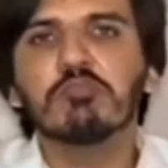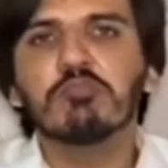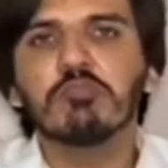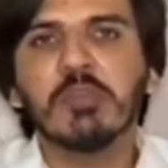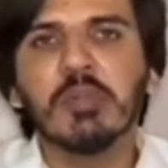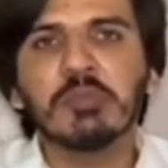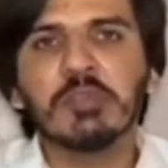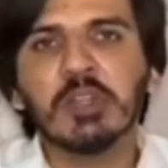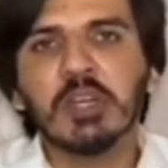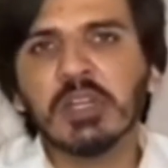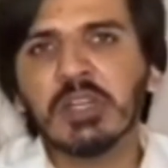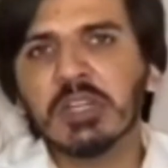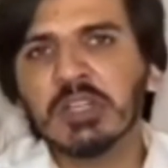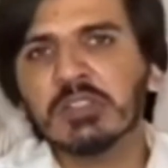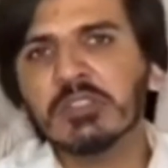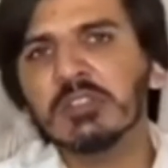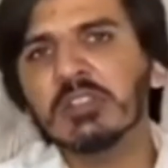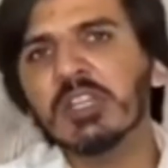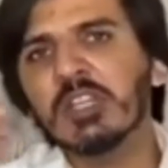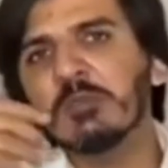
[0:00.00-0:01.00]
हम सारे
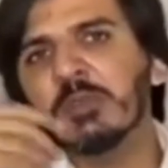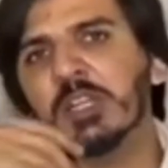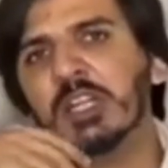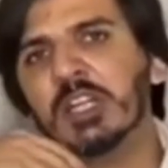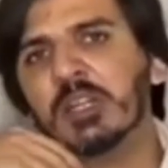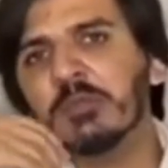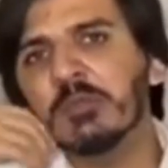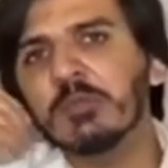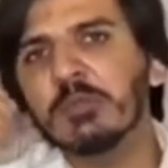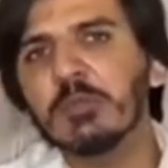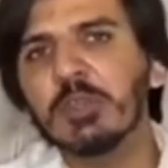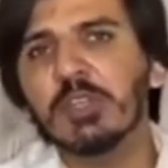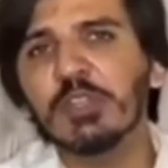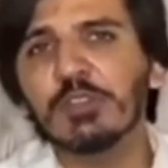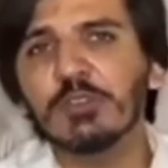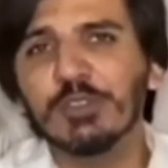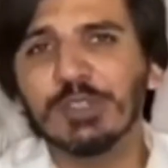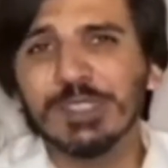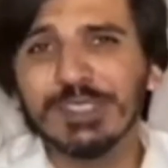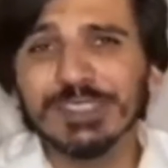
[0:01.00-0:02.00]
जाते थे ना मैंने कभी भी
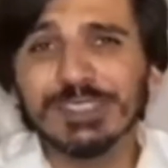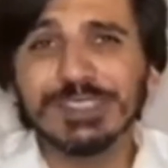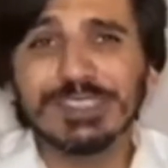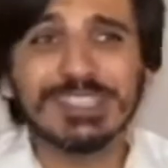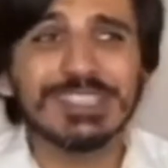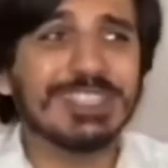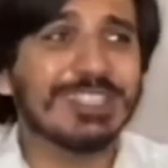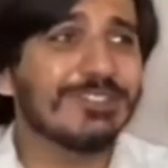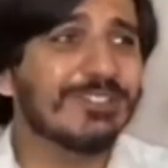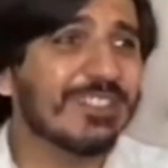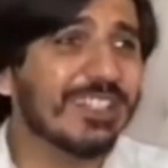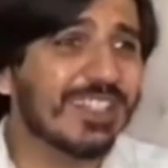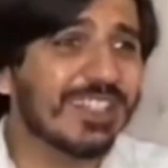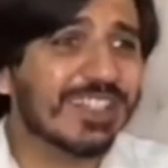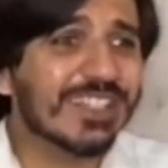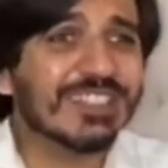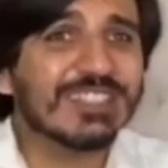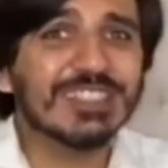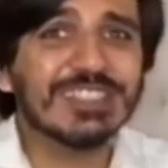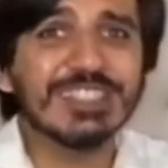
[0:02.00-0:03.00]
कोई इस किस्म की
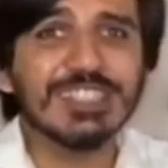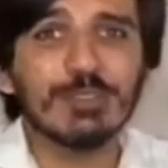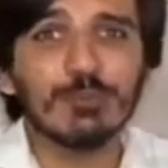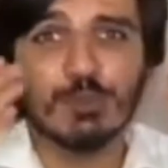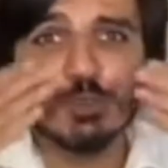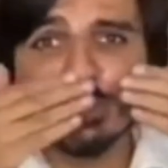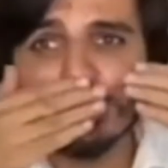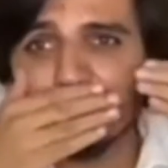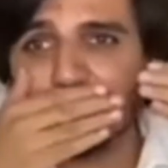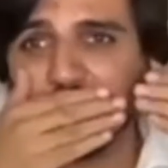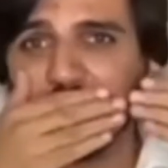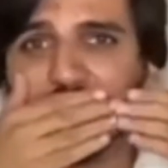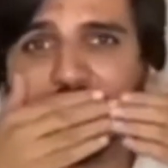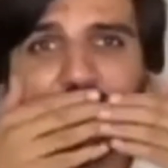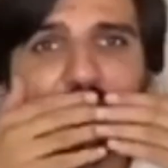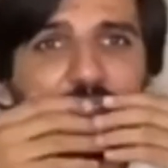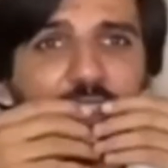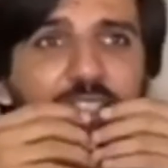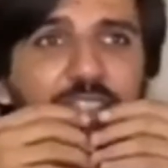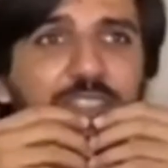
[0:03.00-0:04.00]
हरकत की थी मुंह छुपाने
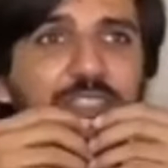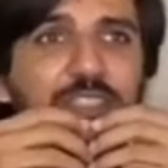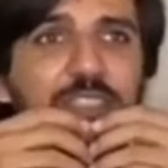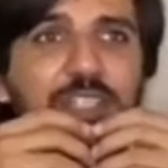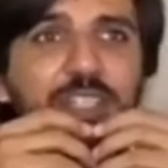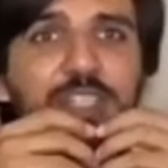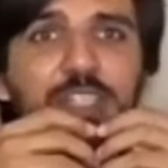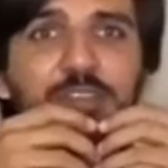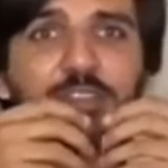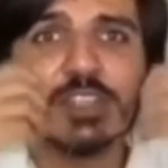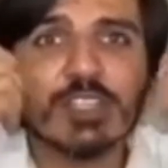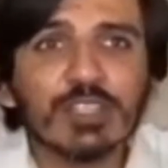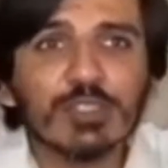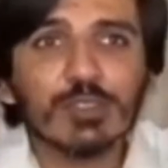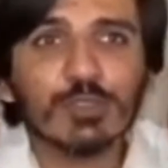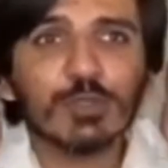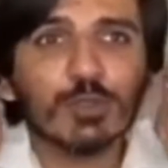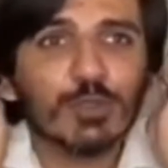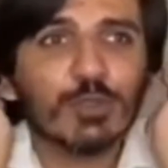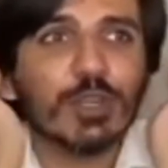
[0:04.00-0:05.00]
वाली कि इवन के
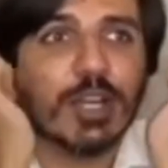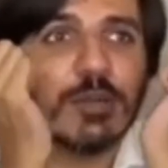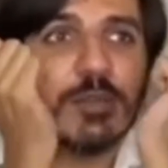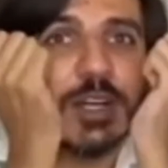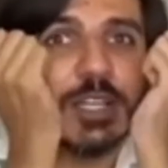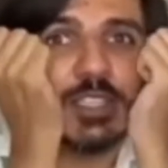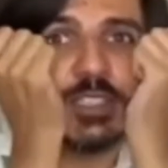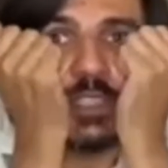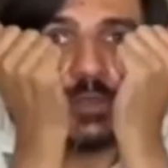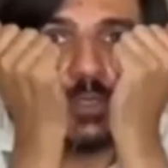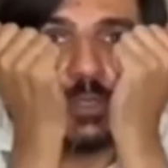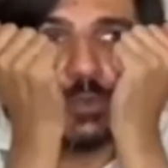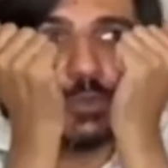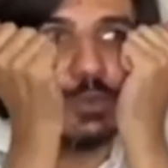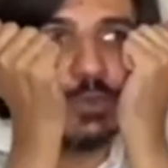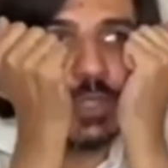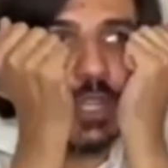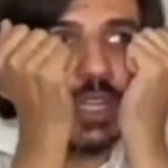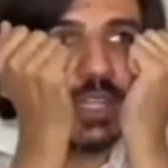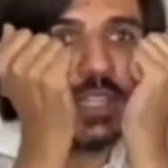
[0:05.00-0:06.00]
चलो कोरोना मास्क में
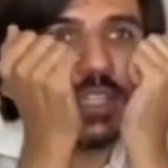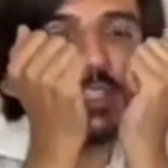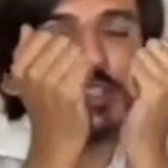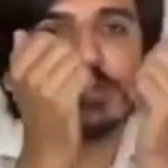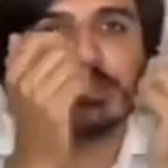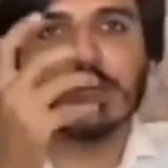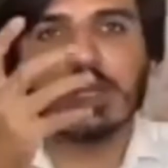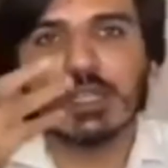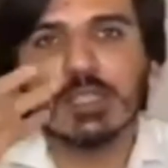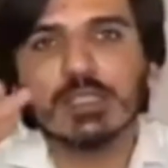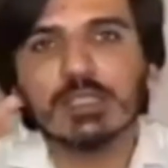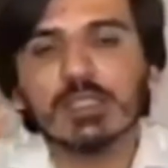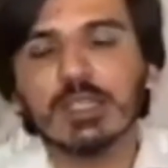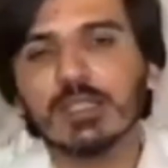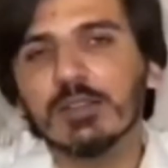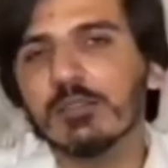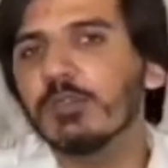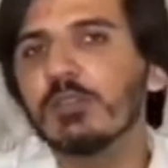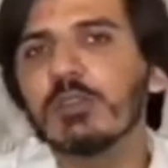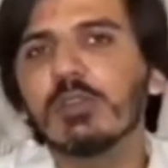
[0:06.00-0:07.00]
यूं करके तो फिर लेता
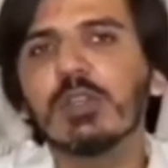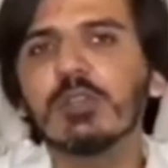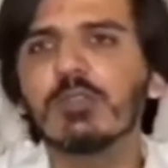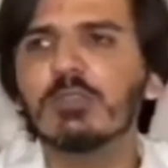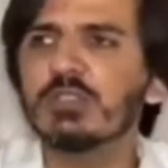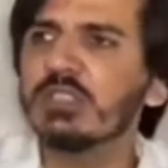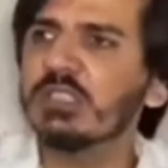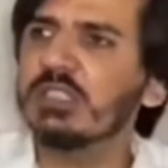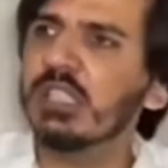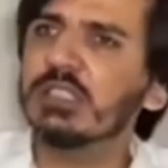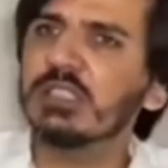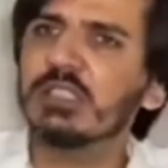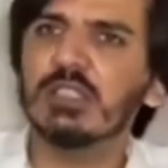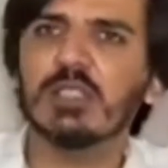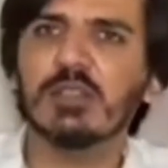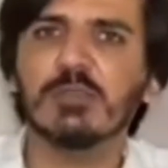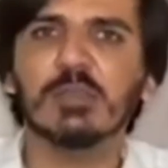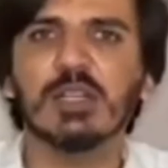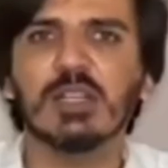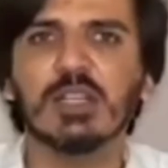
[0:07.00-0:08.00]
नहीं कुछ नहीं जाते थे
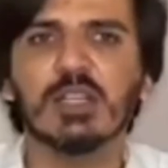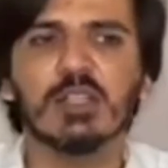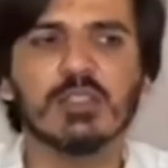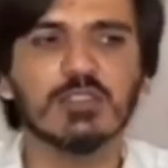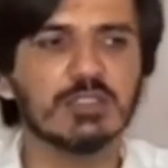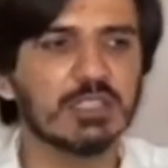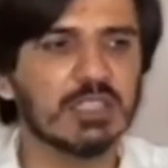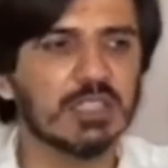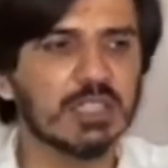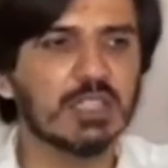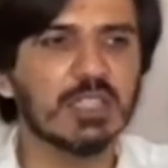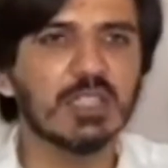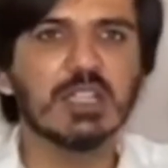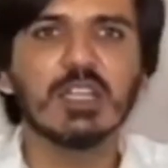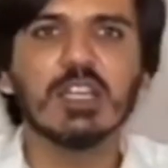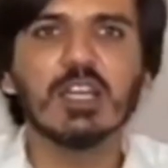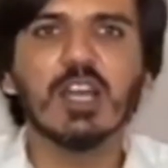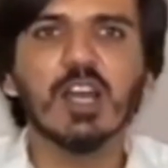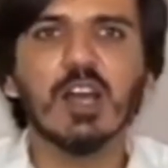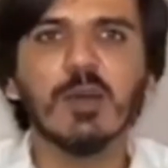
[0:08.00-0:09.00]
अपना खड़ा होते थे
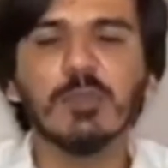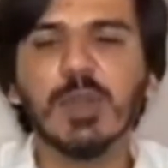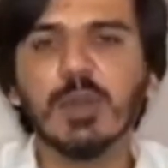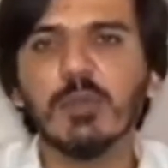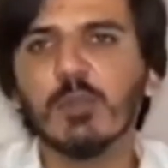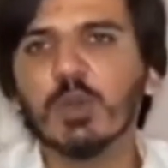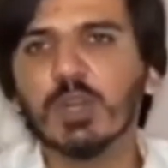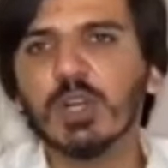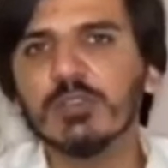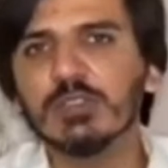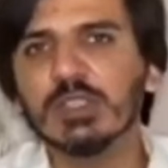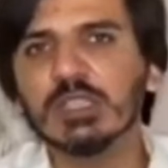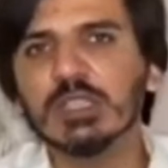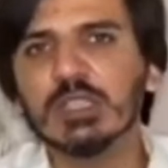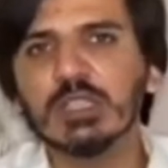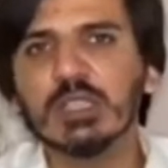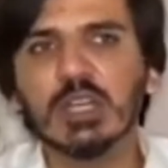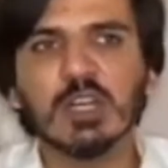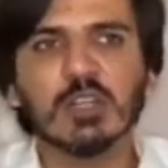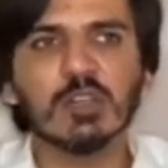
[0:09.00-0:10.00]
अपना मौक़
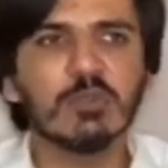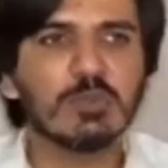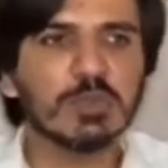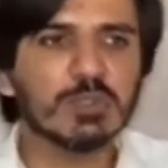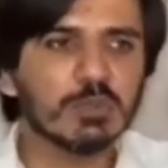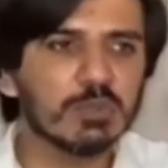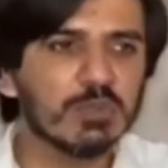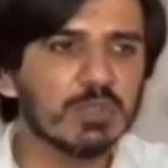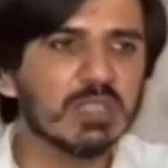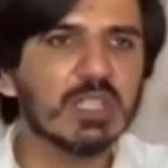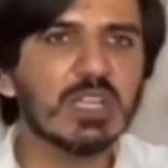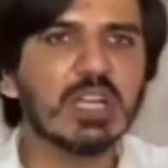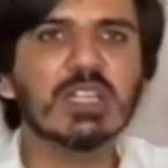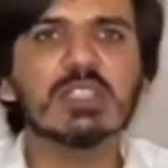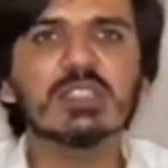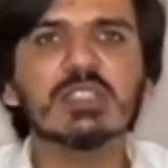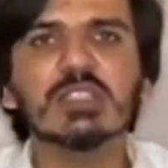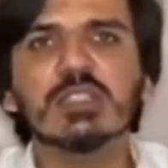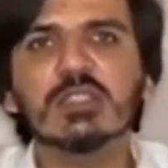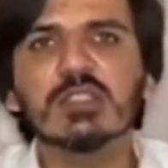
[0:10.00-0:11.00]
देते थे आर्गूमेंट्स होते थे आ
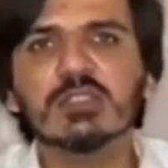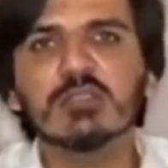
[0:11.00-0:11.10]
जाते थे